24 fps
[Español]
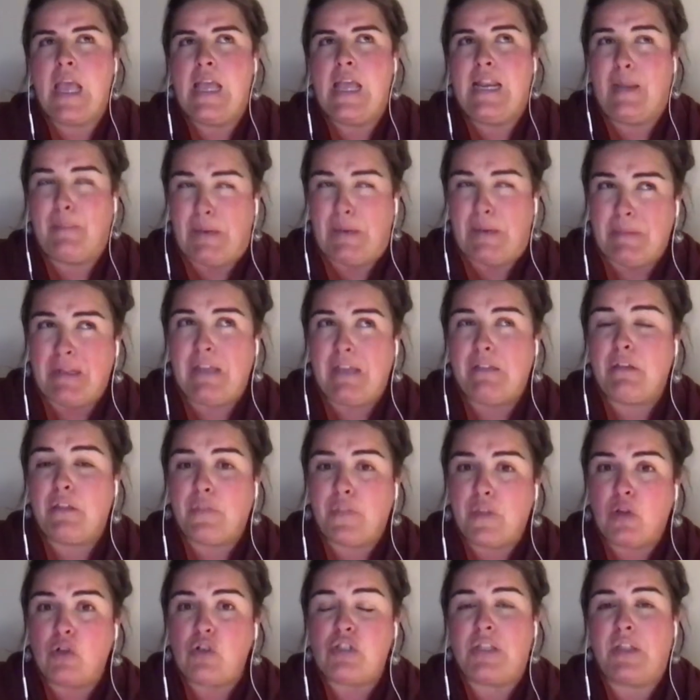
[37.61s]
La primera
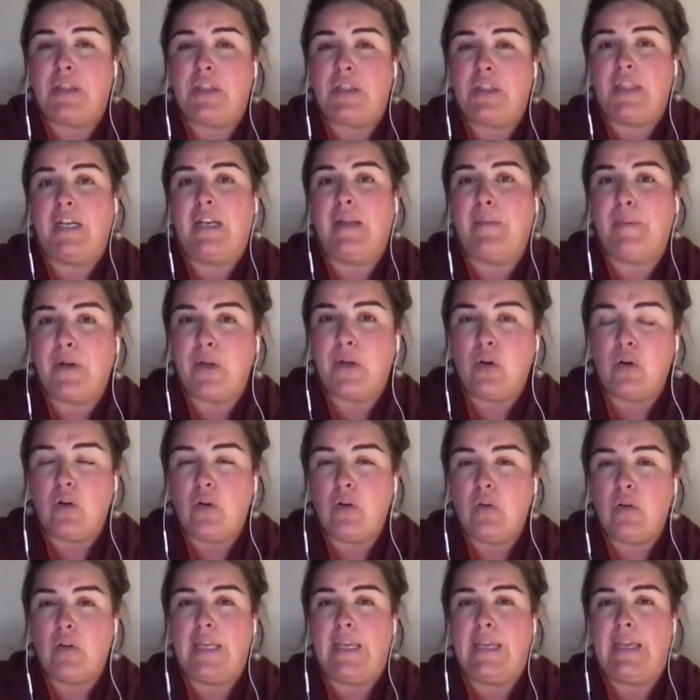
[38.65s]
edición se
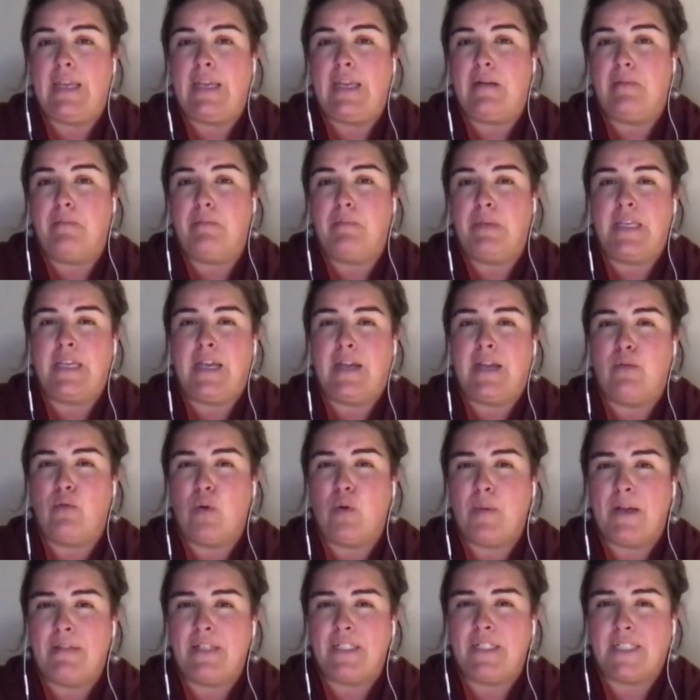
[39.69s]
celebró en
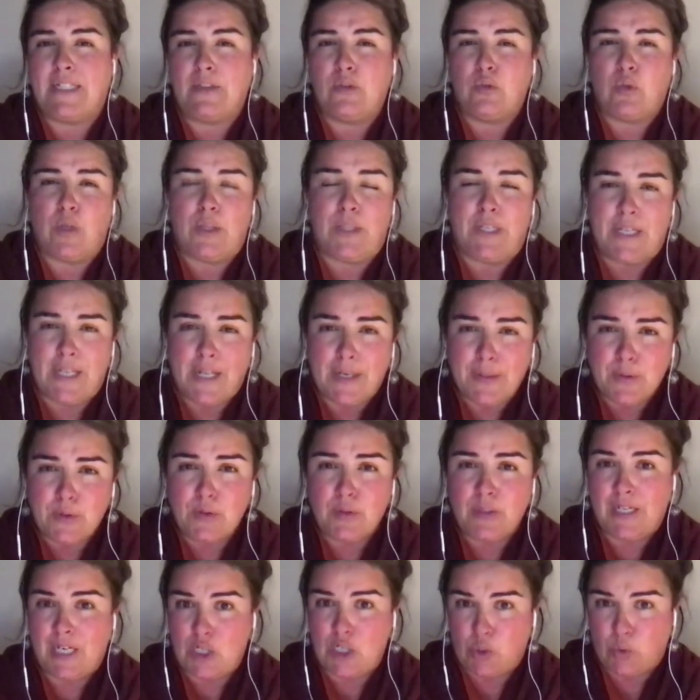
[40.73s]
Villanueva de Santo
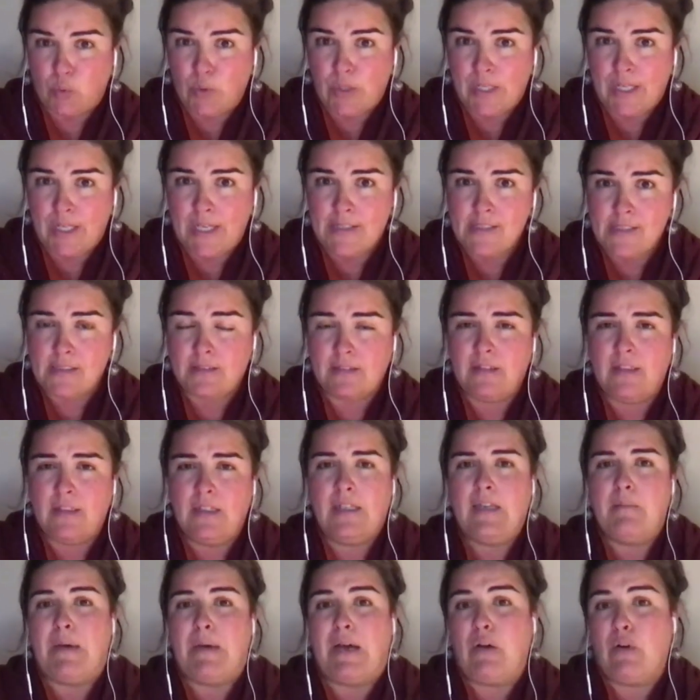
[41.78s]
Adriano, en Asturias,
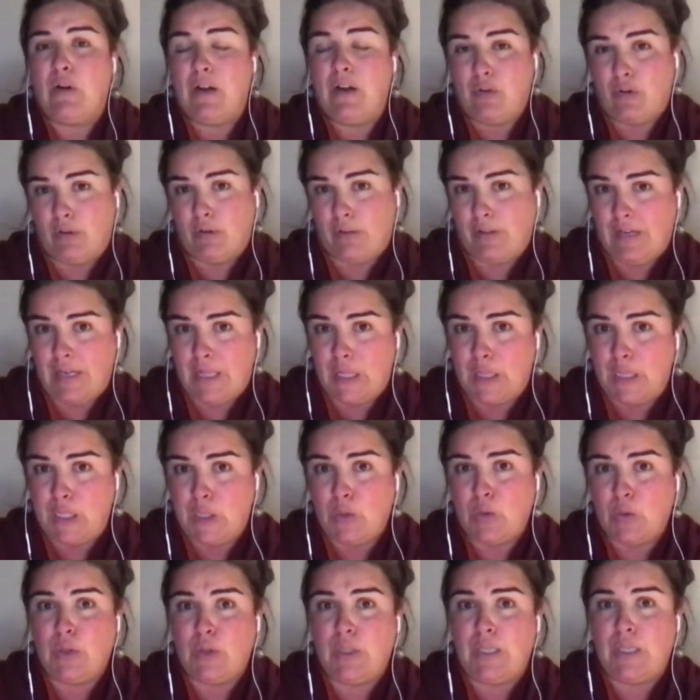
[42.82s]
bajo la
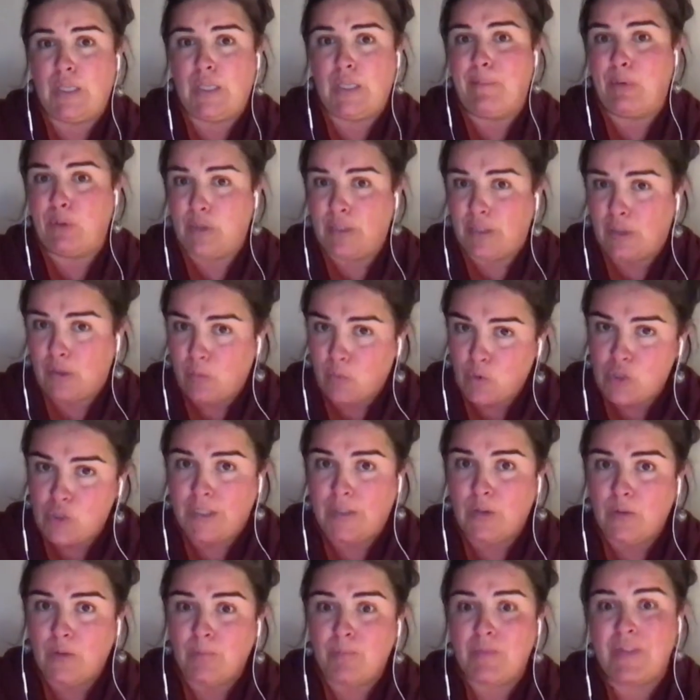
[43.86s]
coordinación de la Ponte
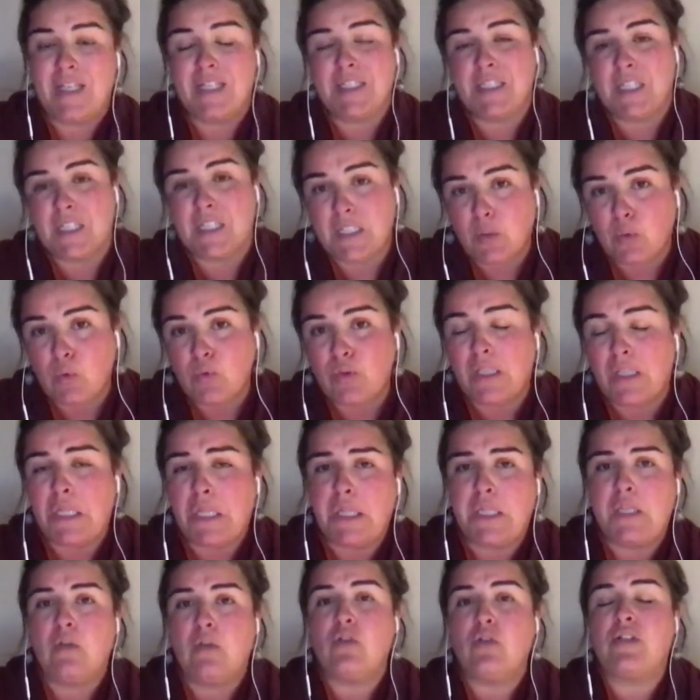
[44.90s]
Comuseo y esta segunda
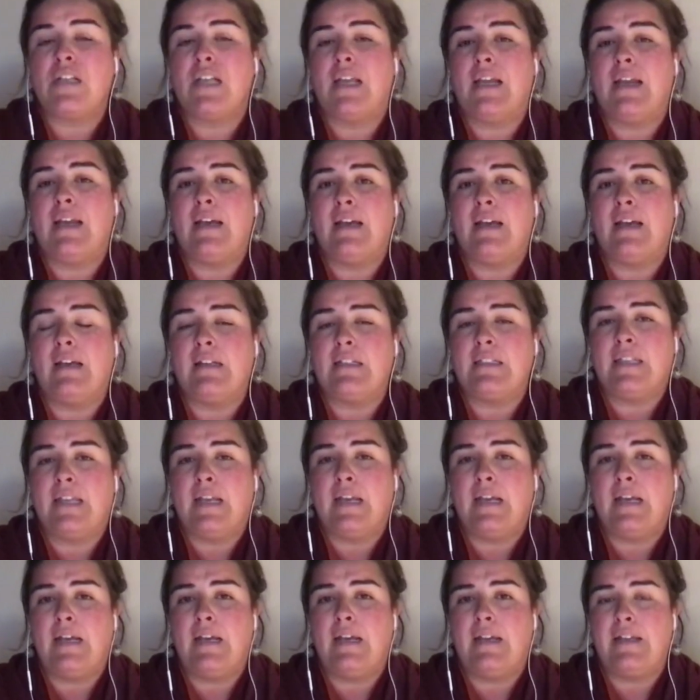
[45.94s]
edición se ha, se
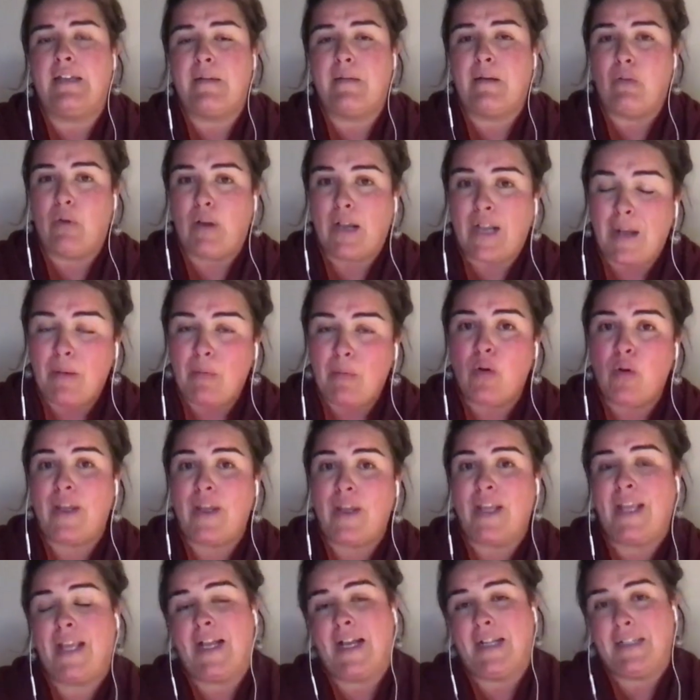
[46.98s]
ha, llevado a cabo
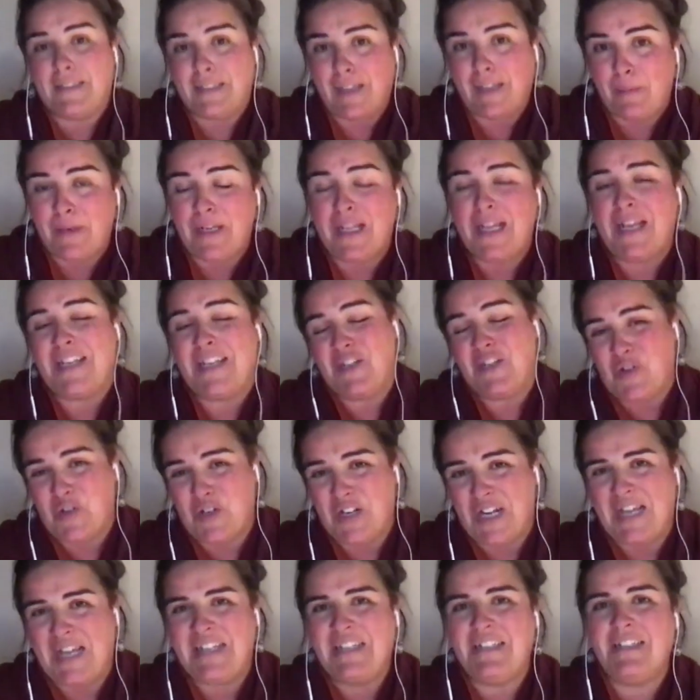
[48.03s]
en Cantabria y
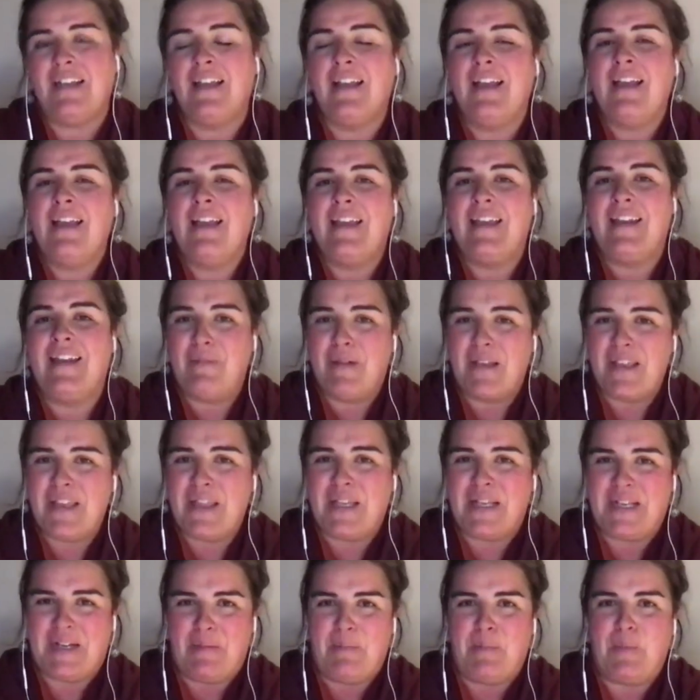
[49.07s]
online en el Valle
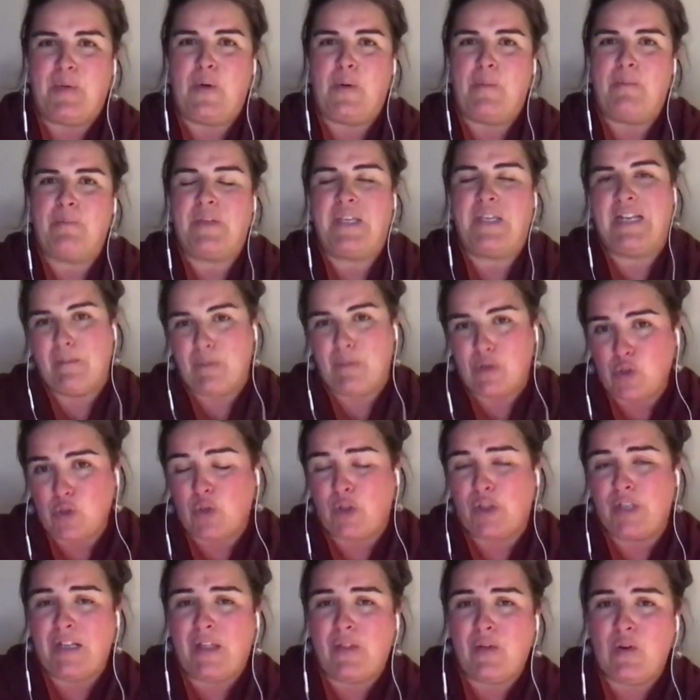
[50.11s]
de campo y la hemos
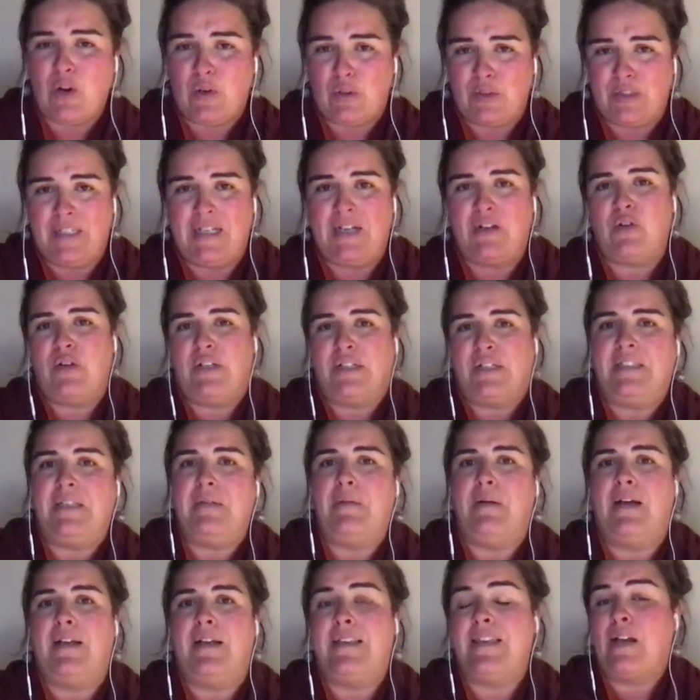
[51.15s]
coordinado la Ortiga
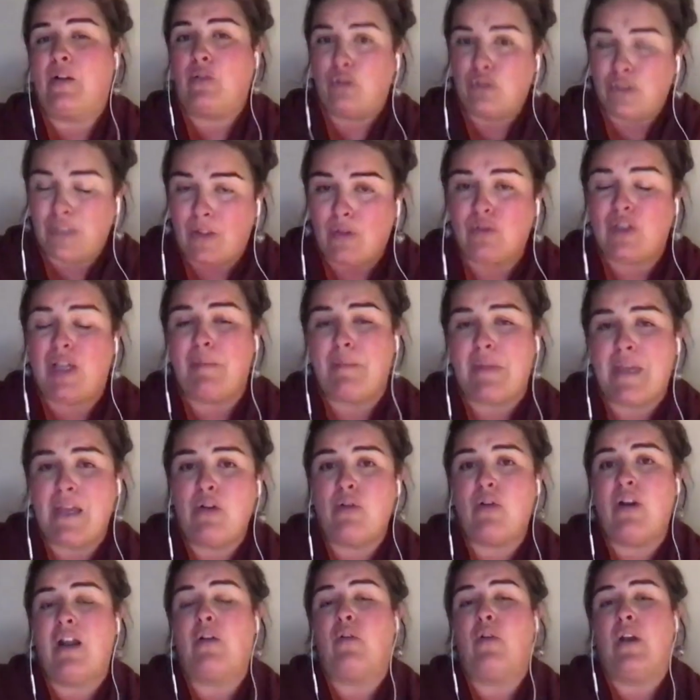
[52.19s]
Colectiva y ha contado
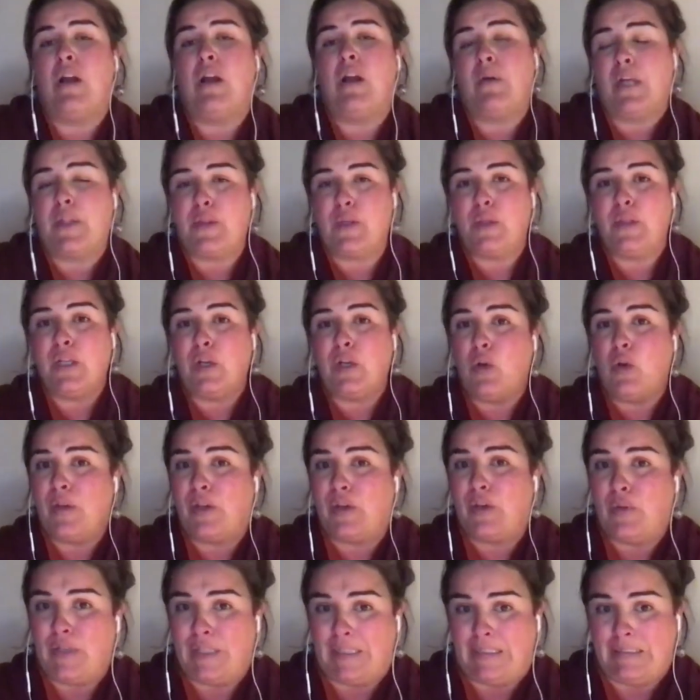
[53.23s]
también con la colaboración del
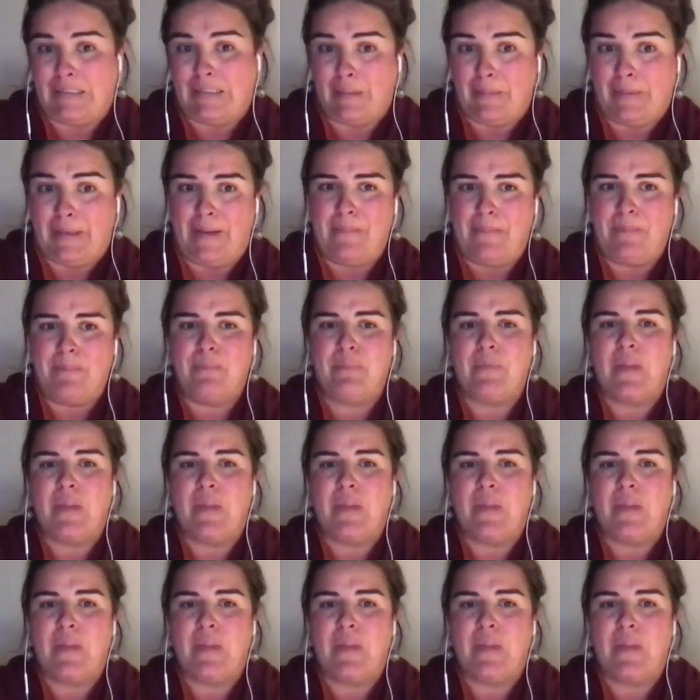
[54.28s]
Gobierno de Cantabria.